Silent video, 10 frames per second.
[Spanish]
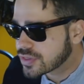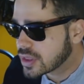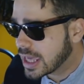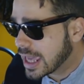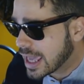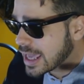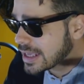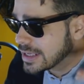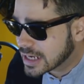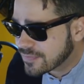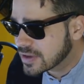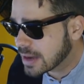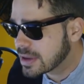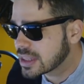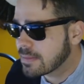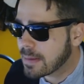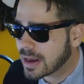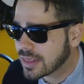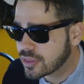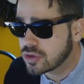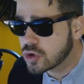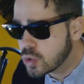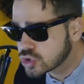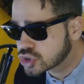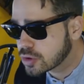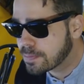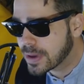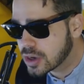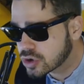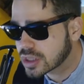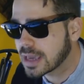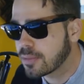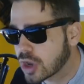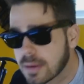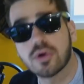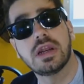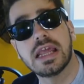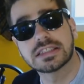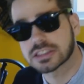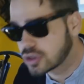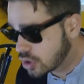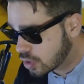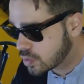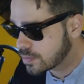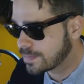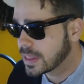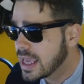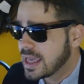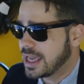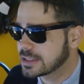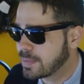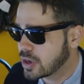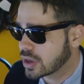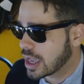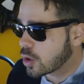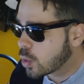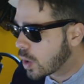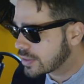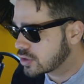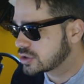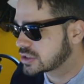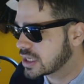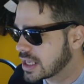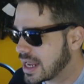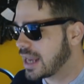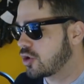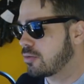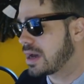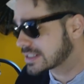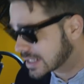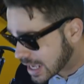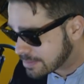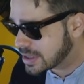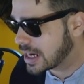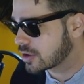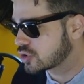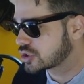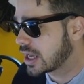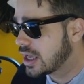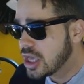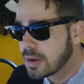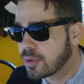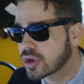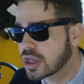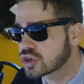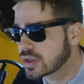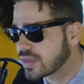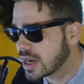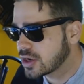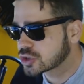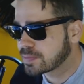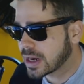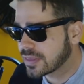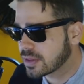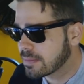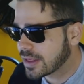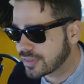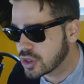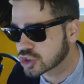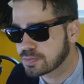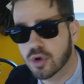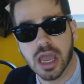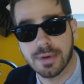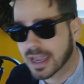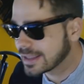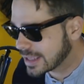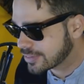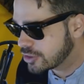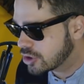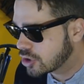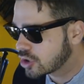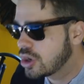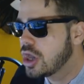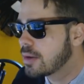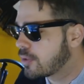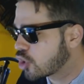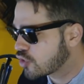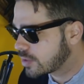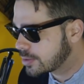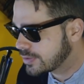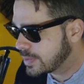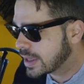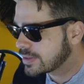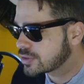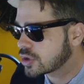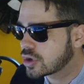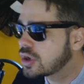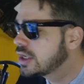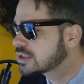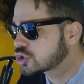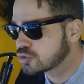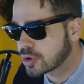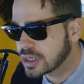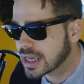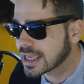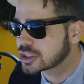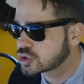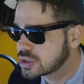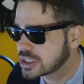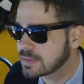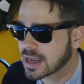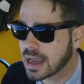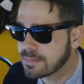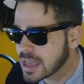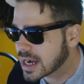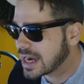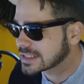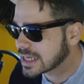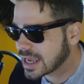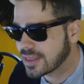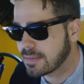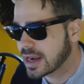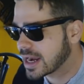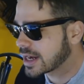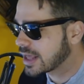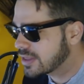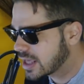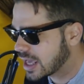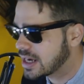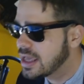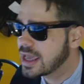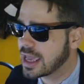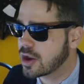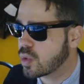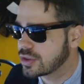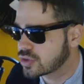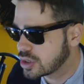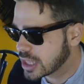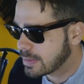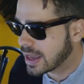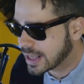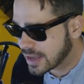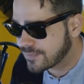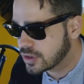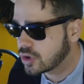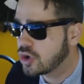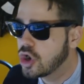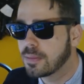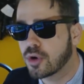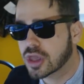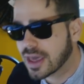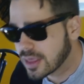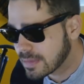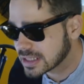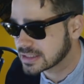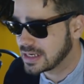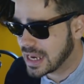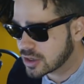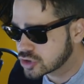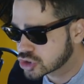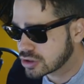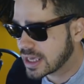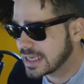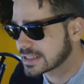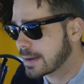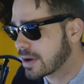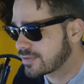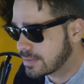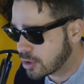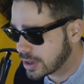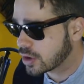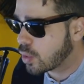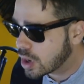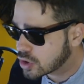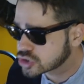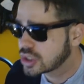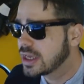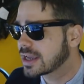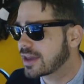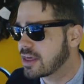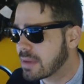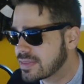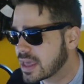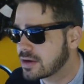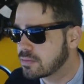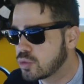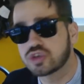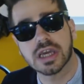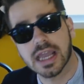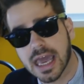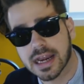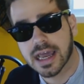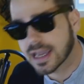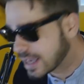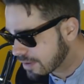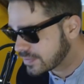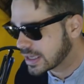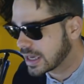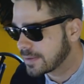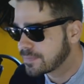Eh, y gráficamente me ha parecido incluso peor que Pokémon Let's Go. Espero que cuando enseñen algo más cambie la cosa, porque los escenarios parecen vacíos, poca vegetación, poco movimiento, se suponía que Switch iba a cambiar la saga de manera radical en cuanto al tema gráfico, porque además la consola es capaz de mover juegos que demandan mucha carga gráfica.